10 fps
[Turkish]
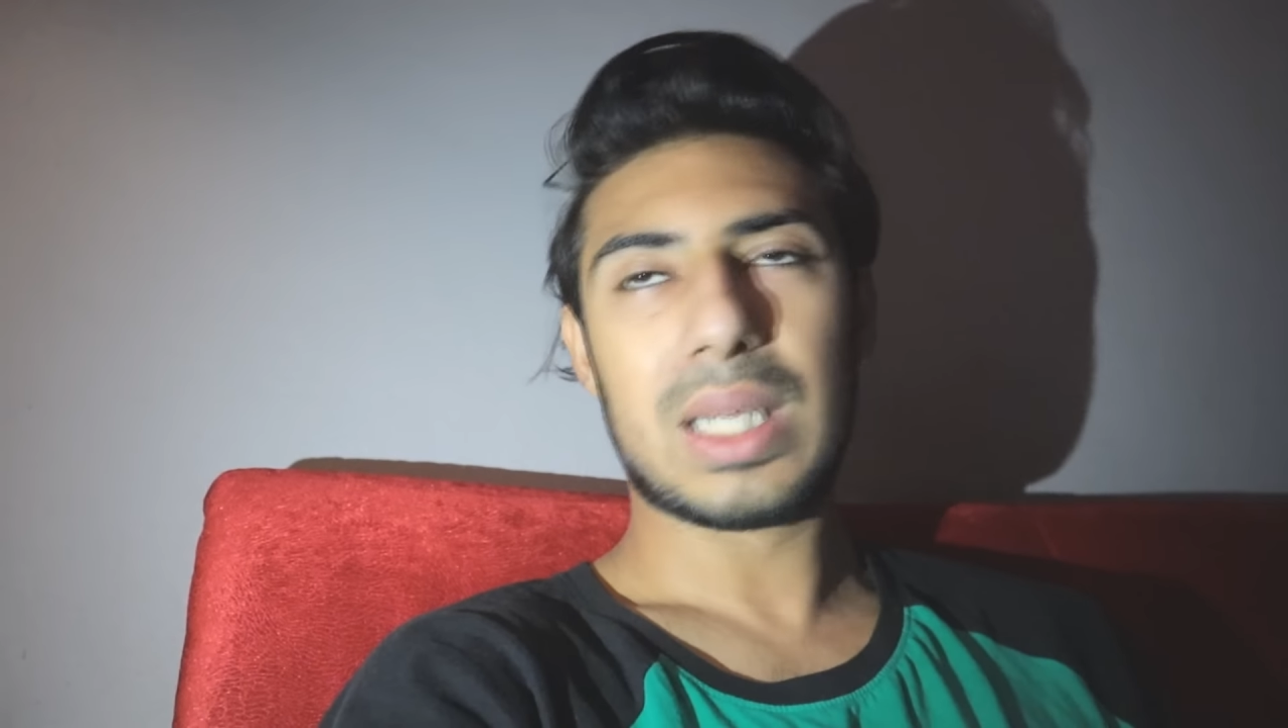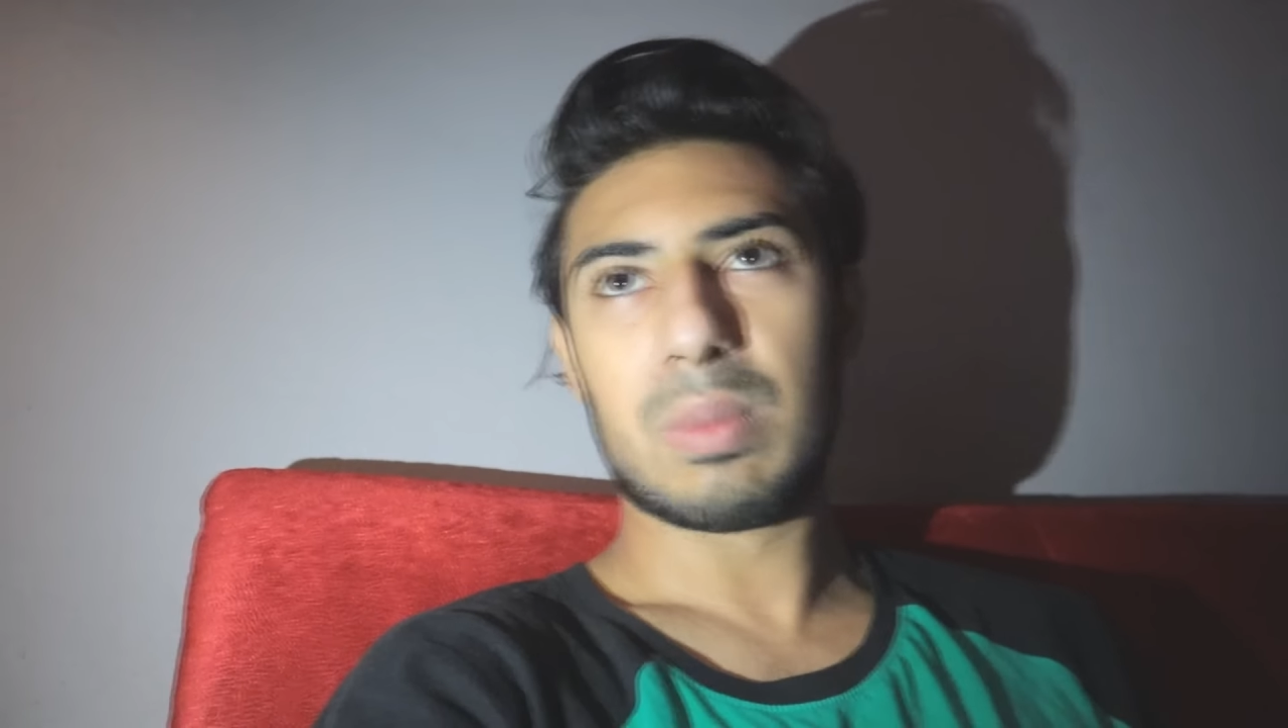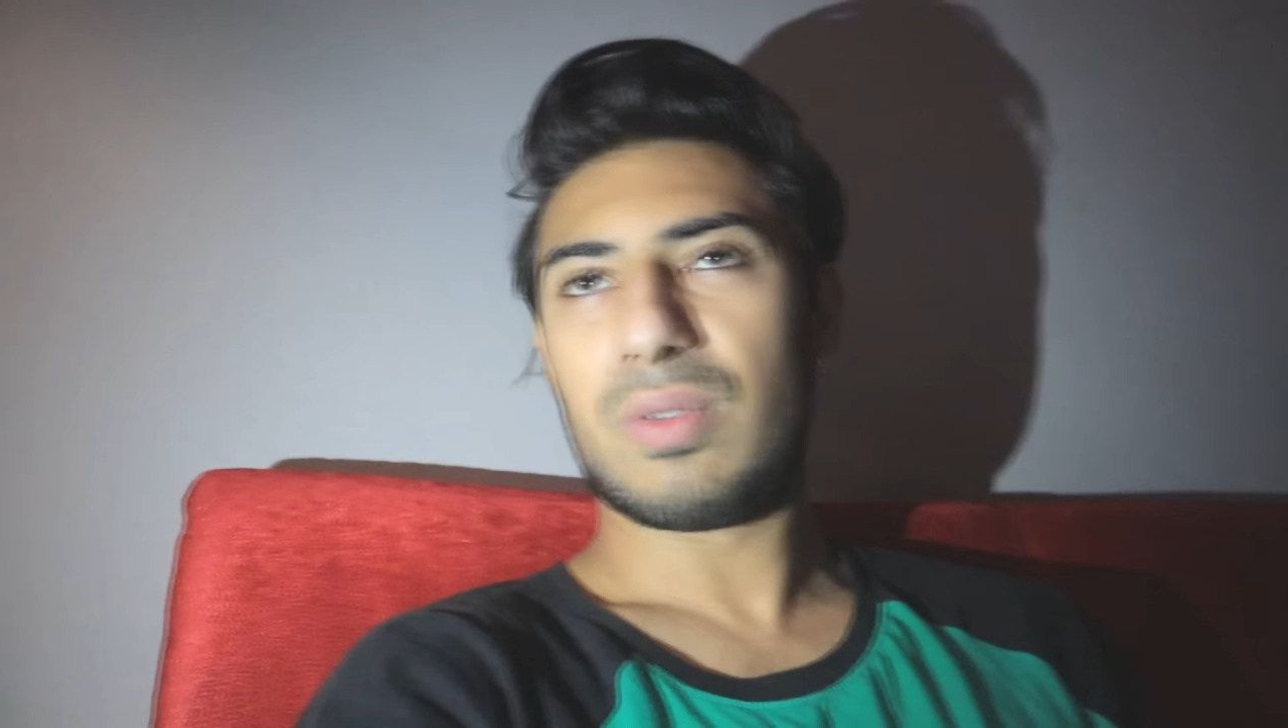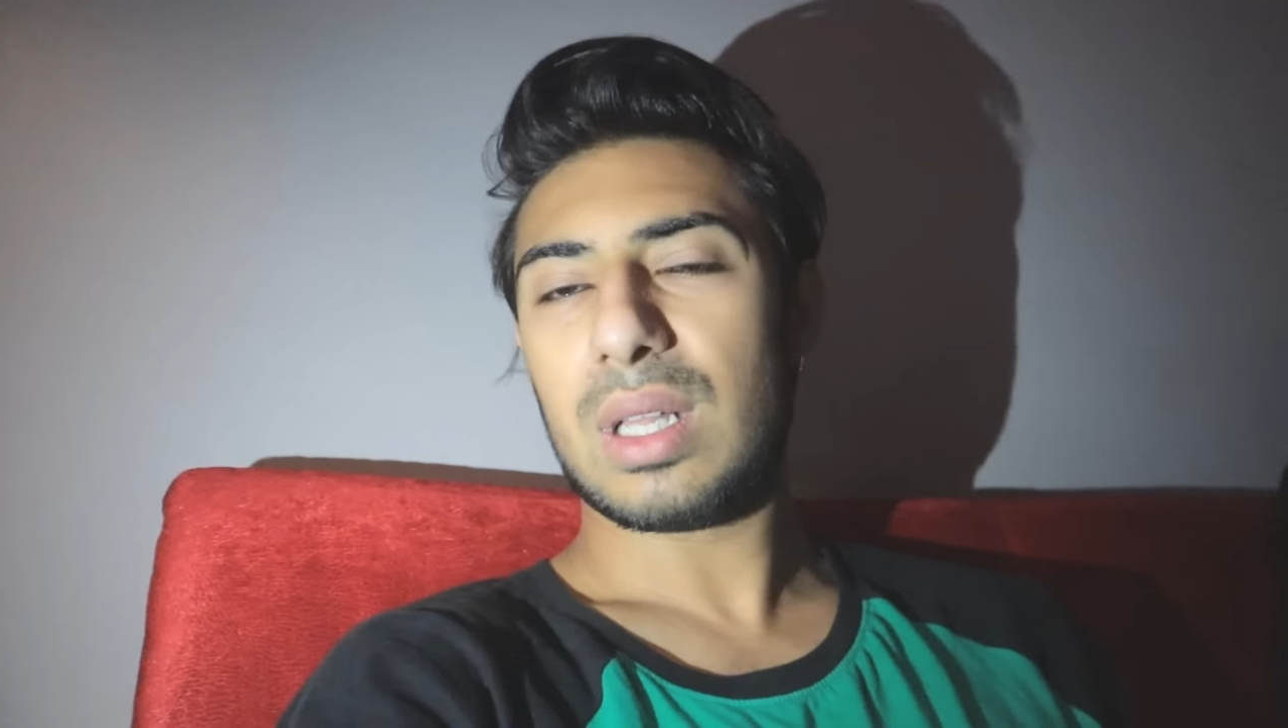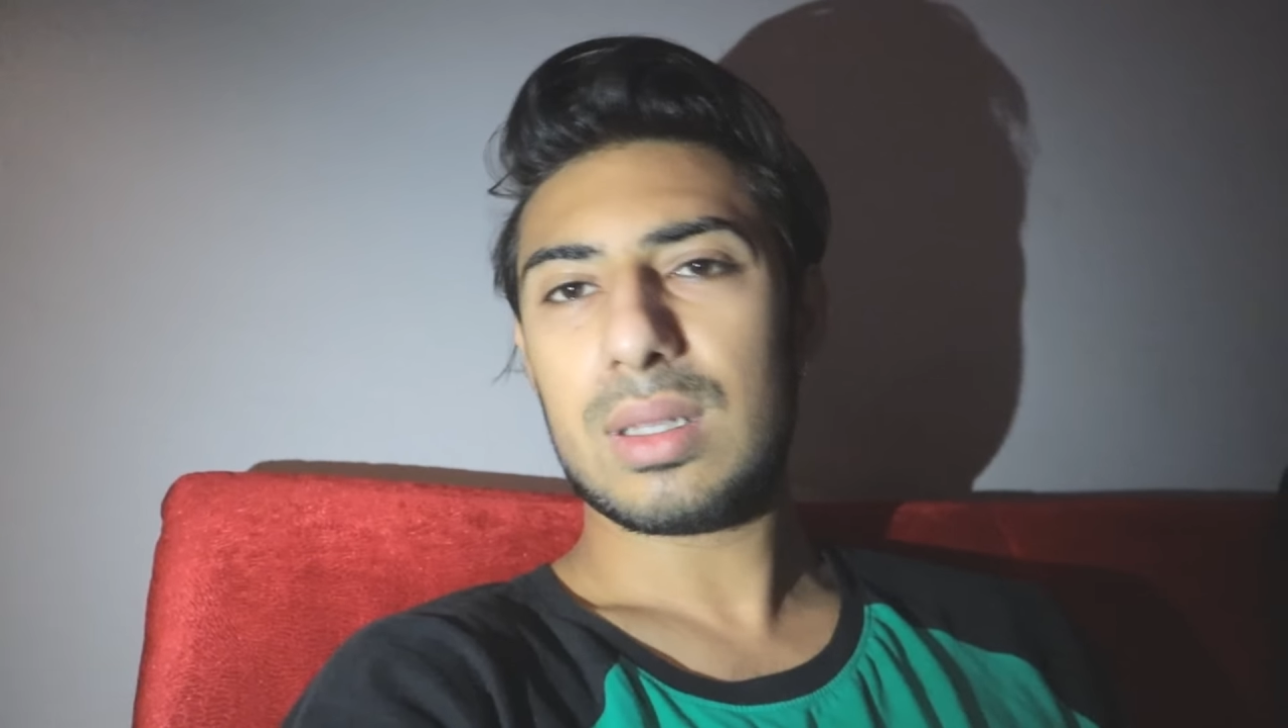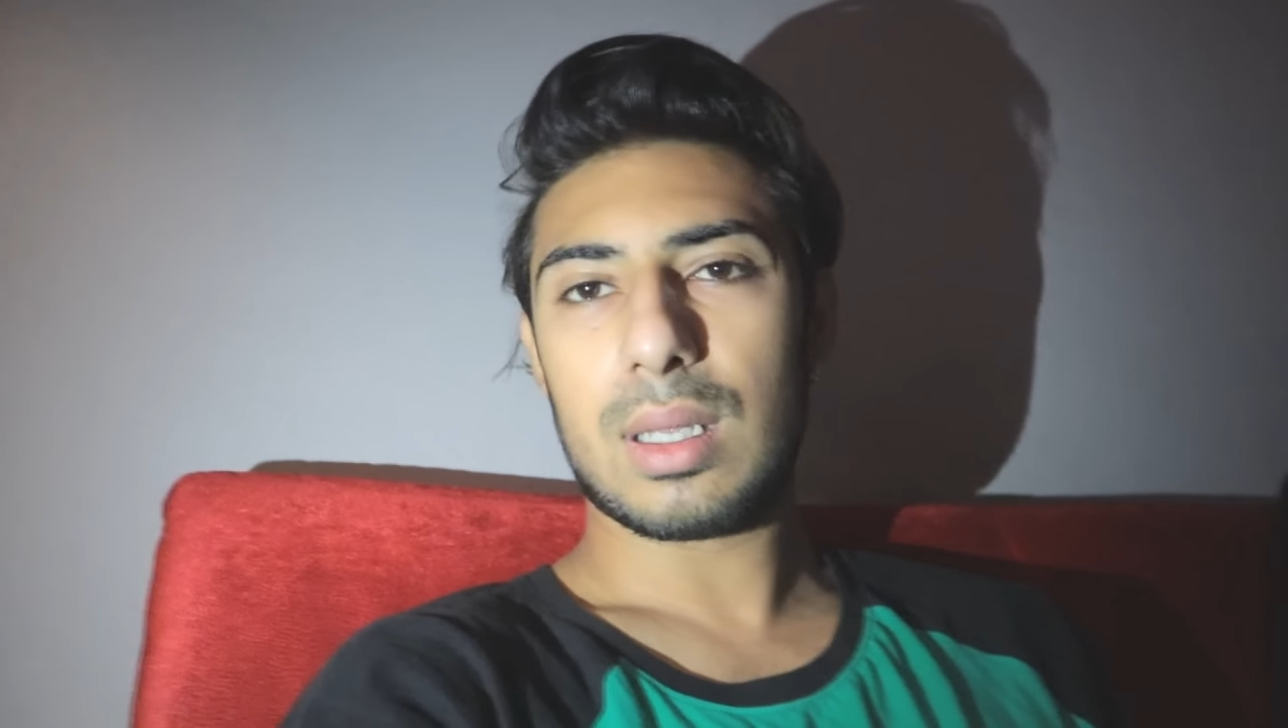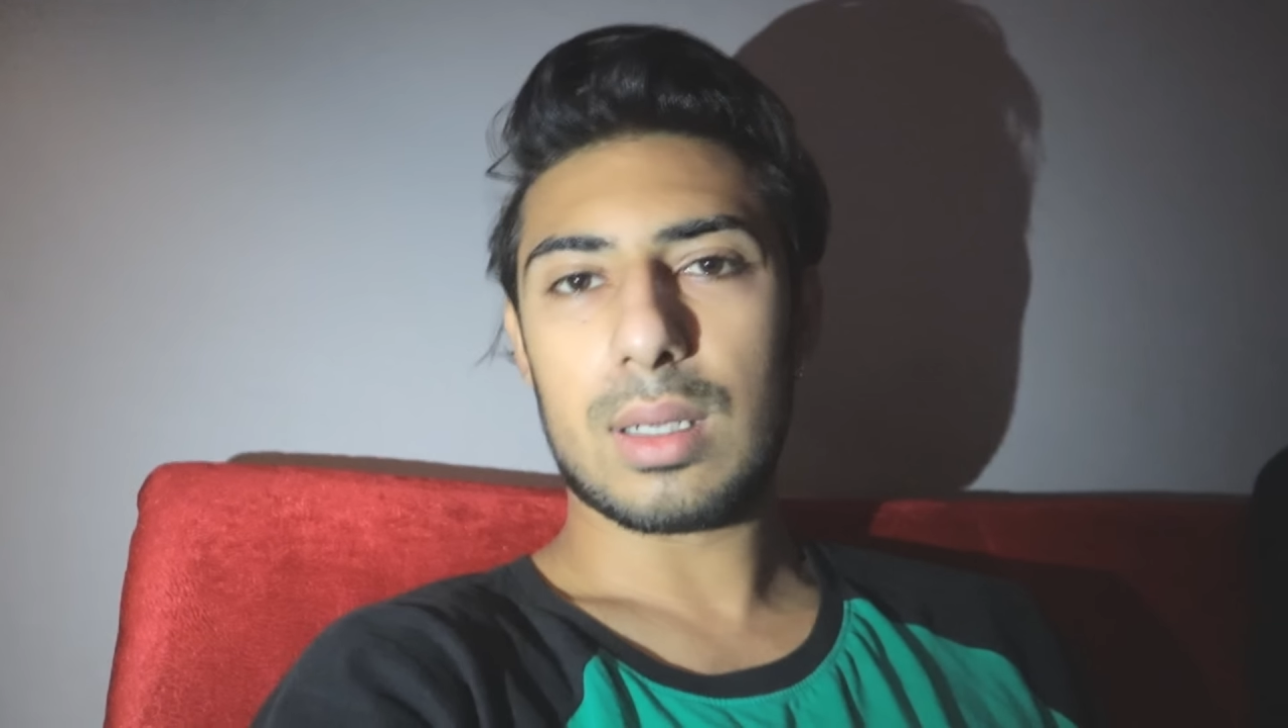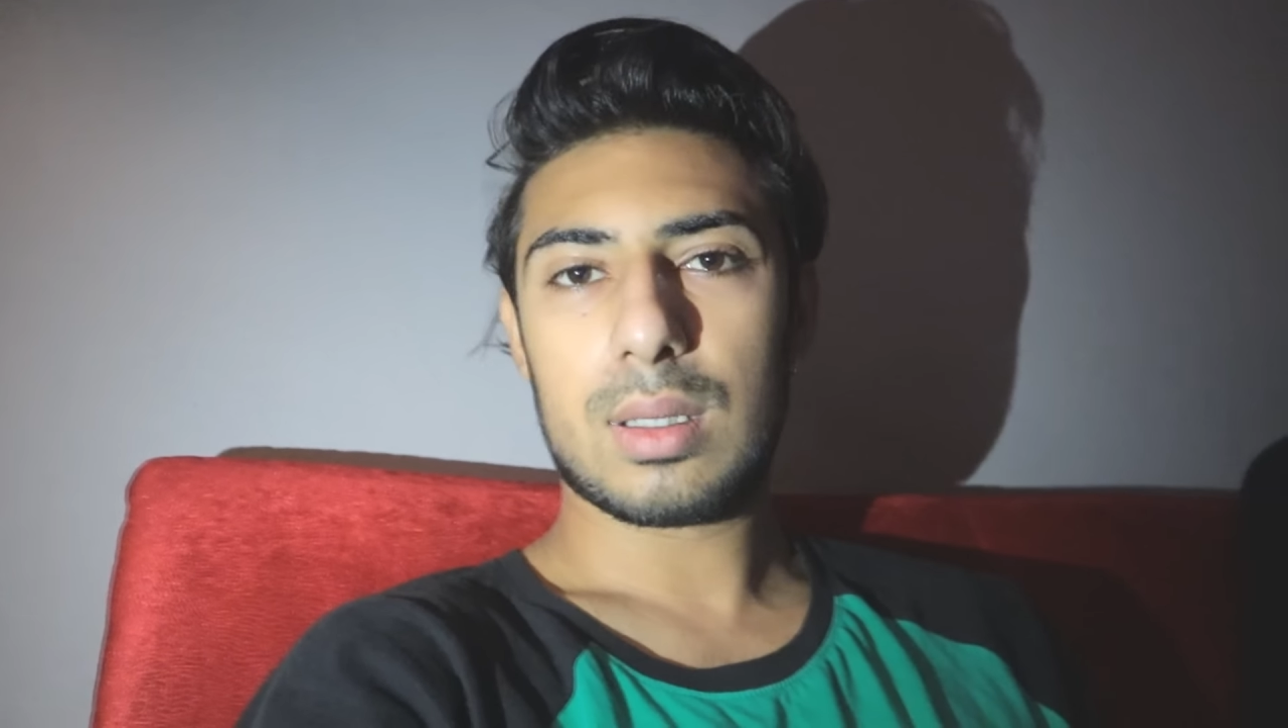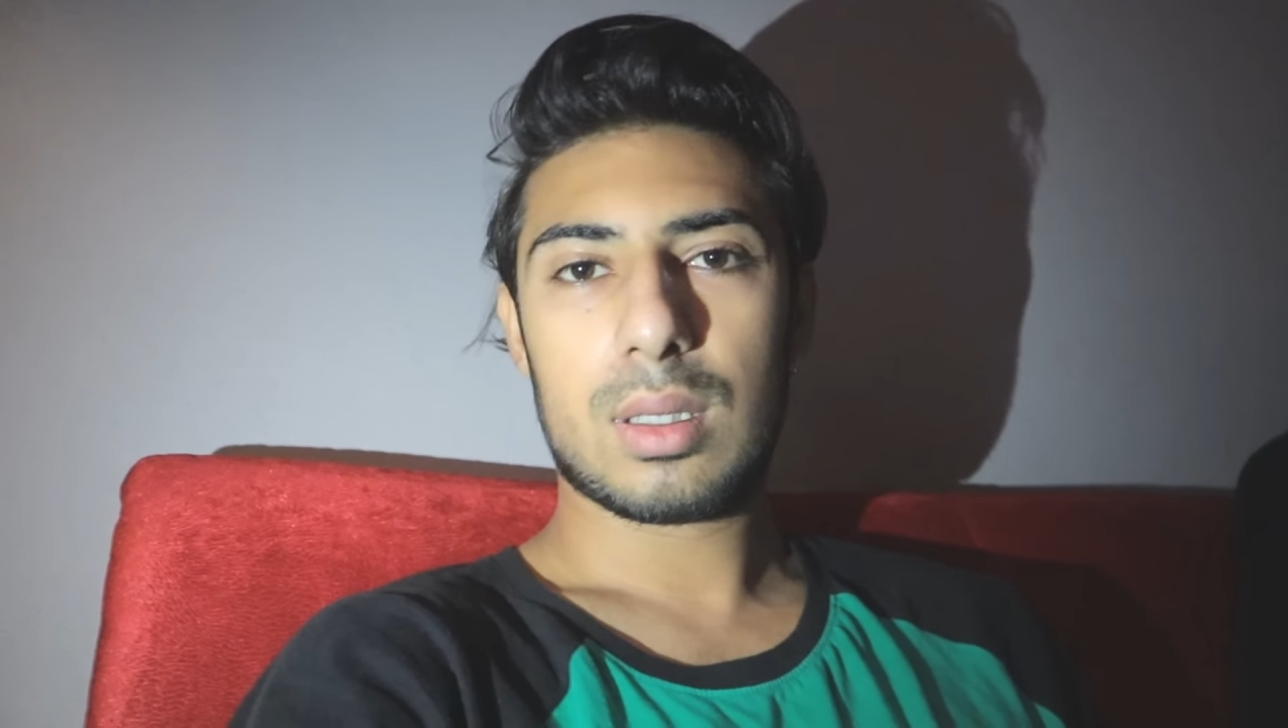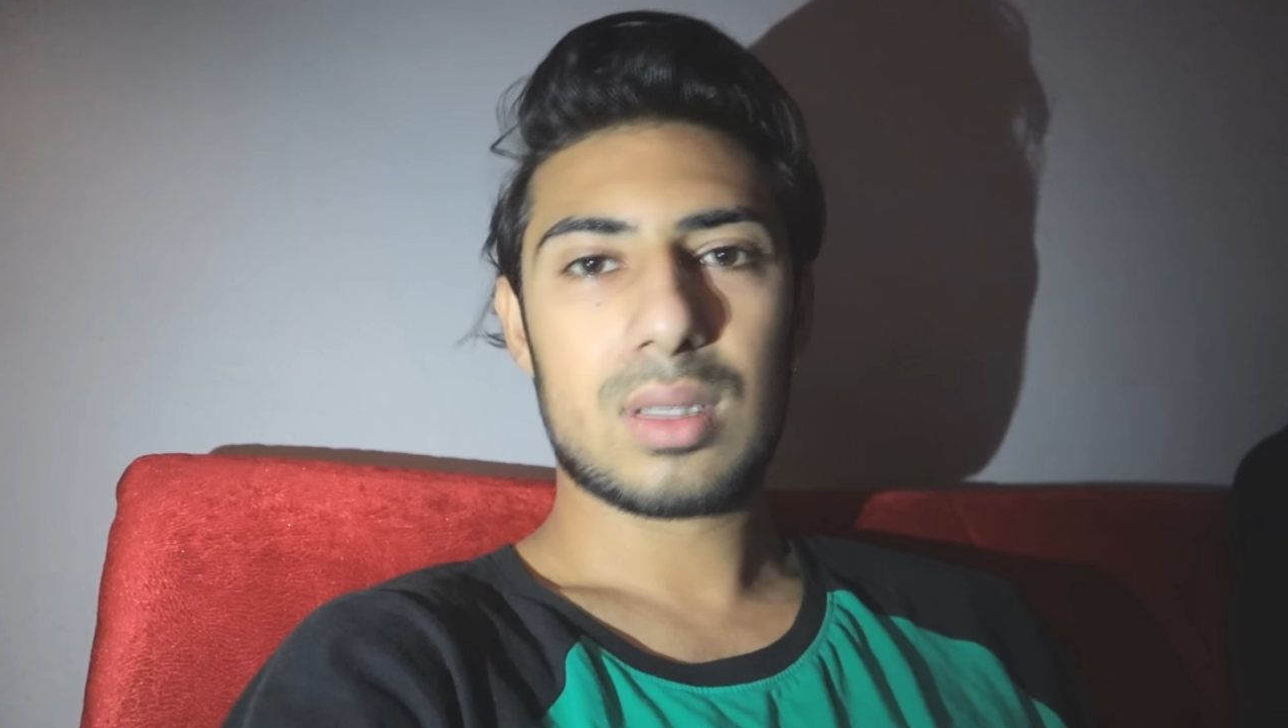yanıma falan da.